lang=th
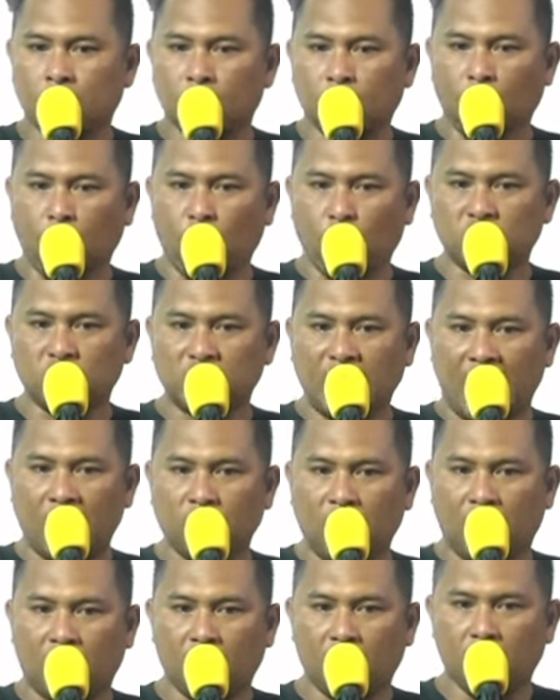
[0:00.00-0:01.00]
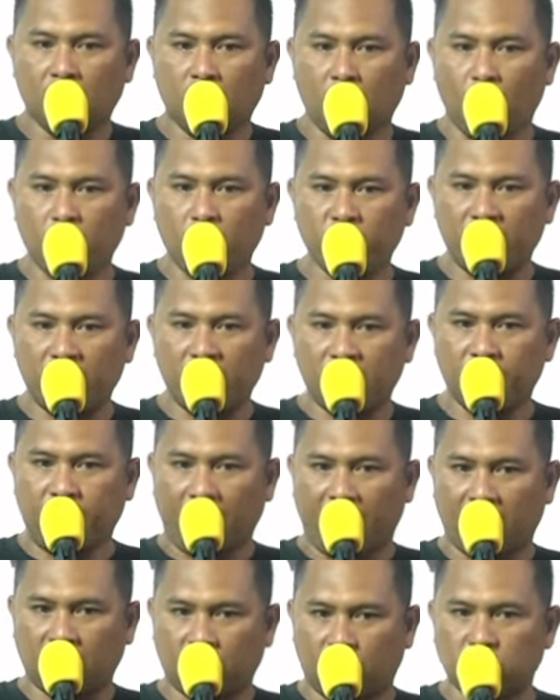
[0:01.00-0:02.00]
ลูกสาวเขาอุ้งอิงแผ
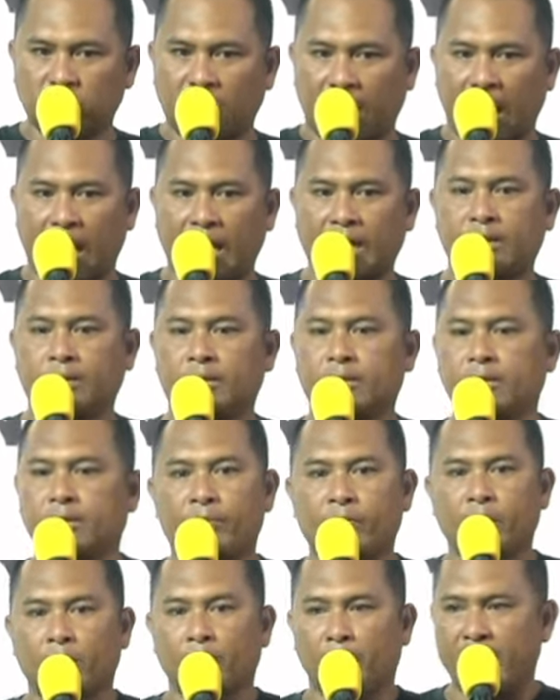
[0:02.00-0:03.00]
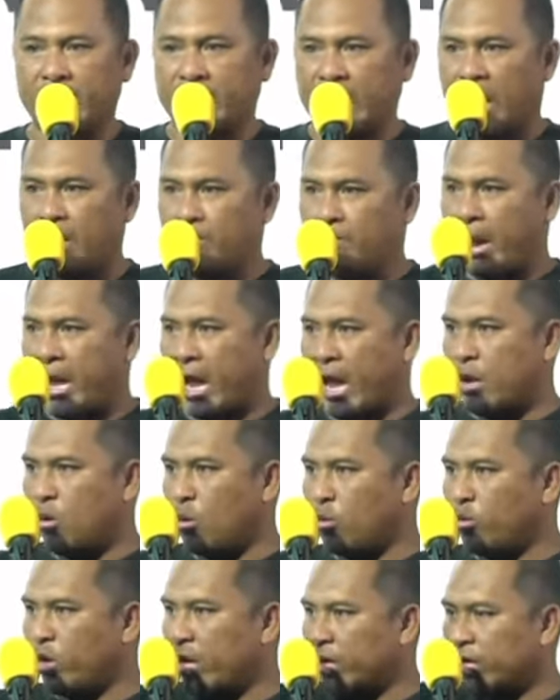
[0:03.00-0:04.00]
ทองทาน ไม่งั้นไม่ให้
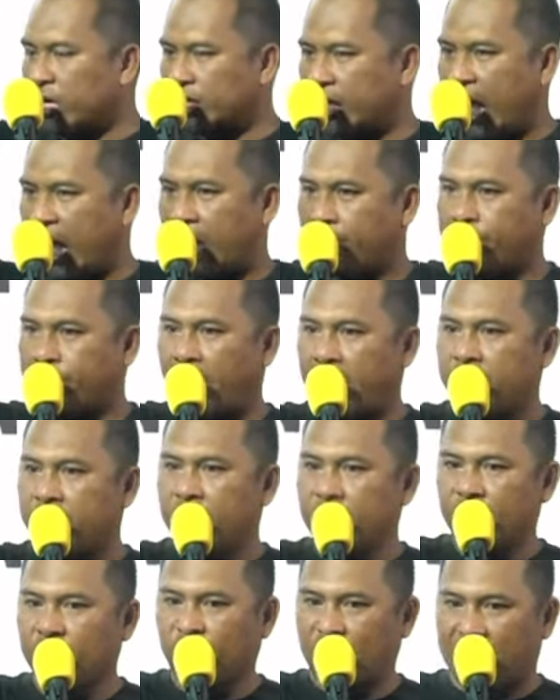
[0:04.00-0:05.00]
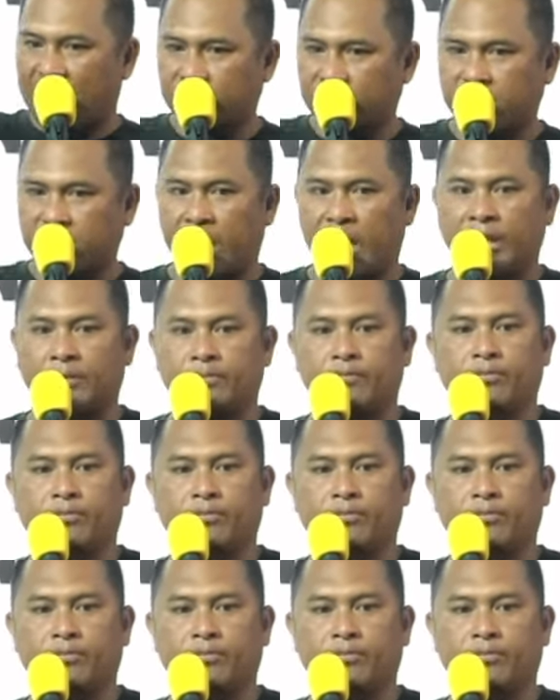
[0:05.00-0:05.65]
อุ้งอิงเดินทางไปฝรั่งเศส